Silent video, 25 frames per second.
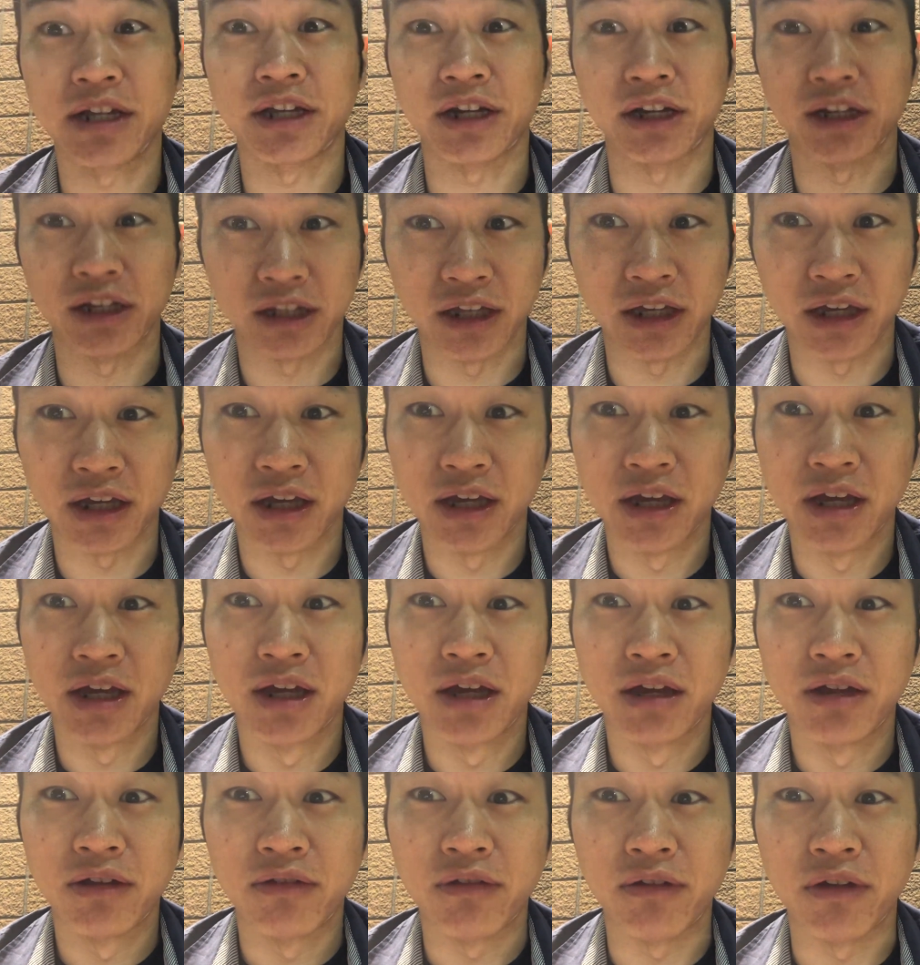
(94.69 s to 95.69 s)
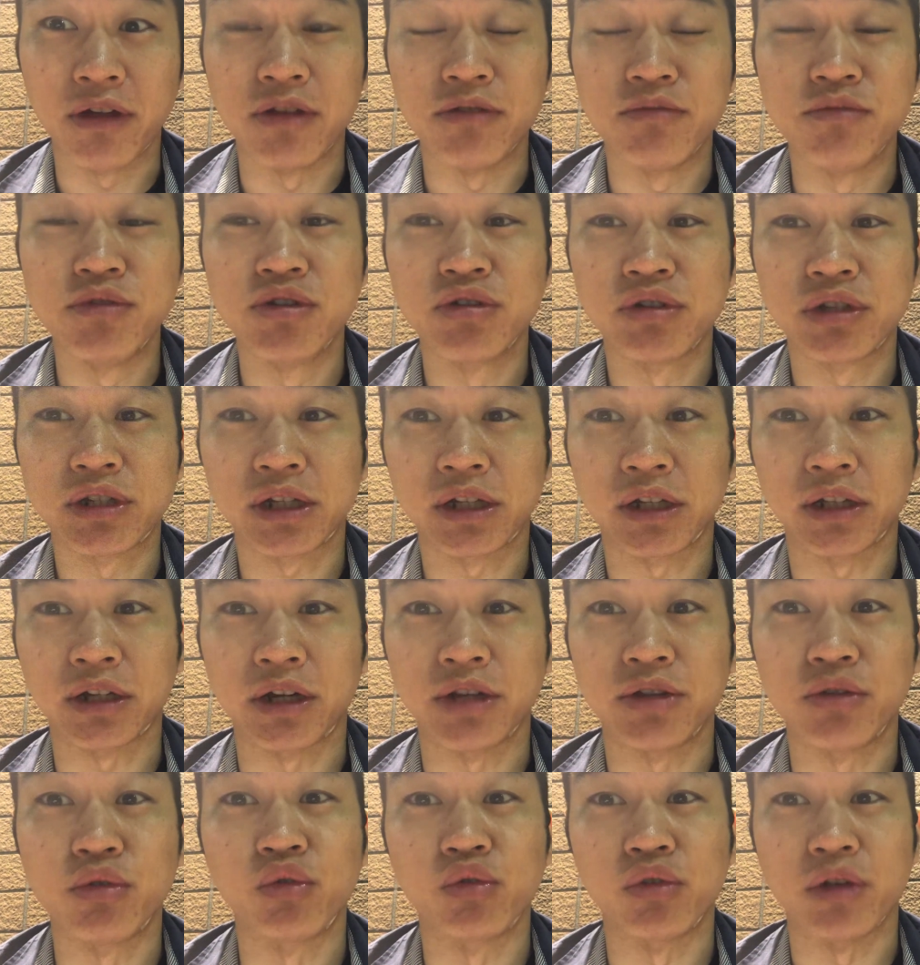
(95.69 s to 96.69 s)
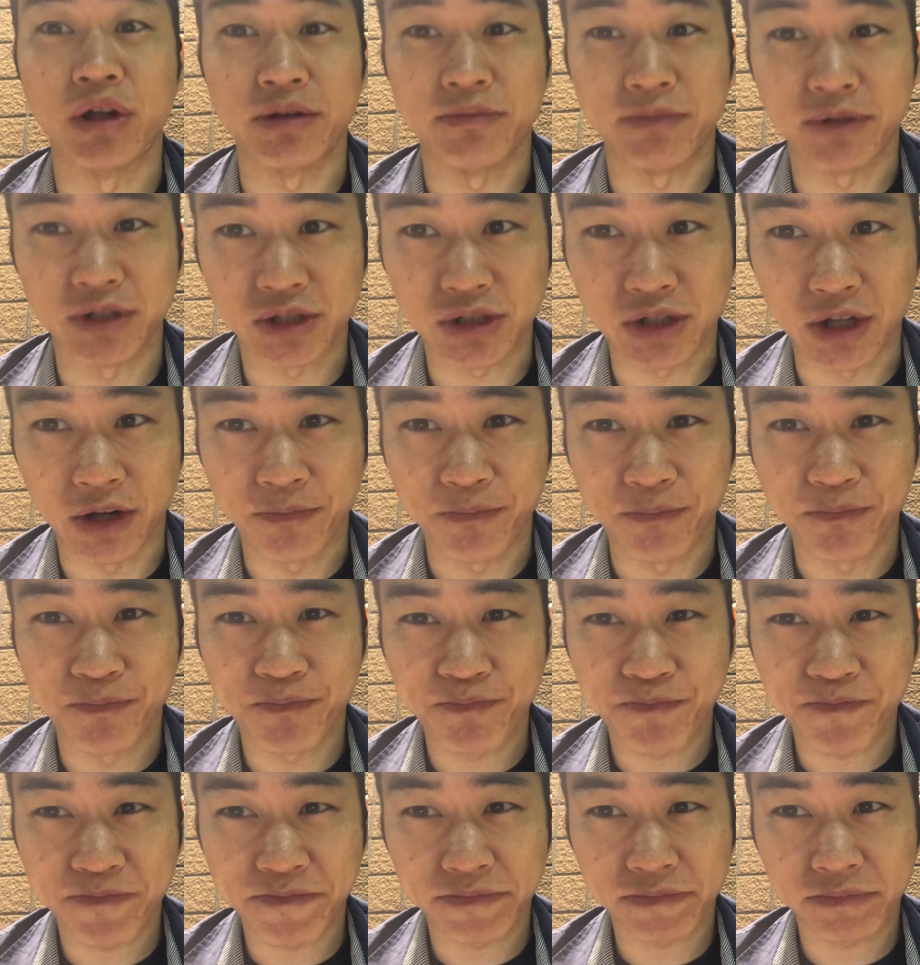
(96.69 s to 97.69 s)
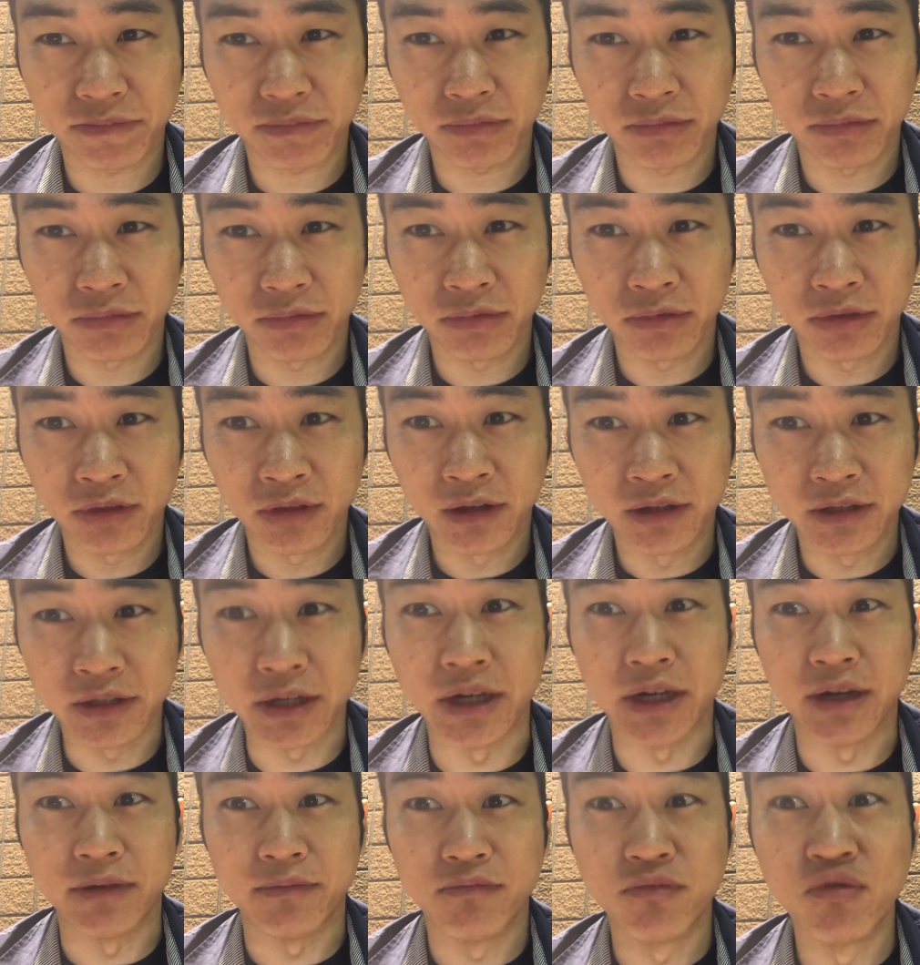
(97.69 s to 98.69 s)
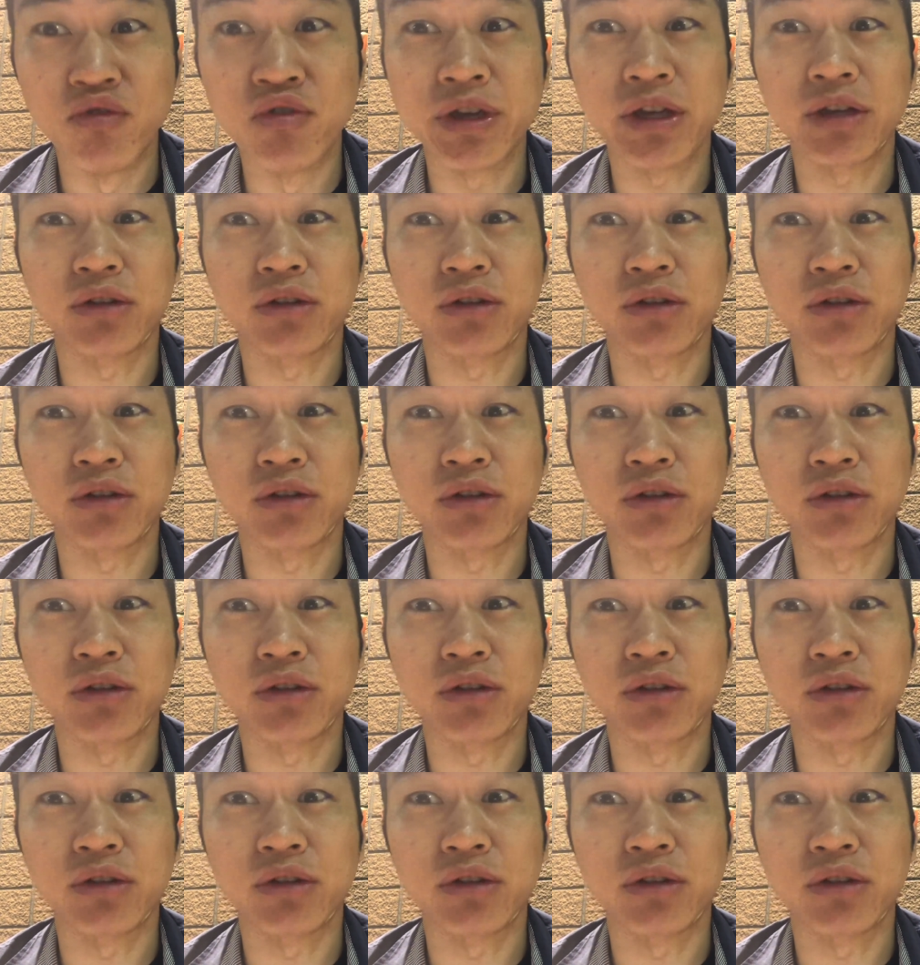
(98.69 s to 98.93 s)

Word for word: だけで、えー、弓の引き方が良くなりましたでもう一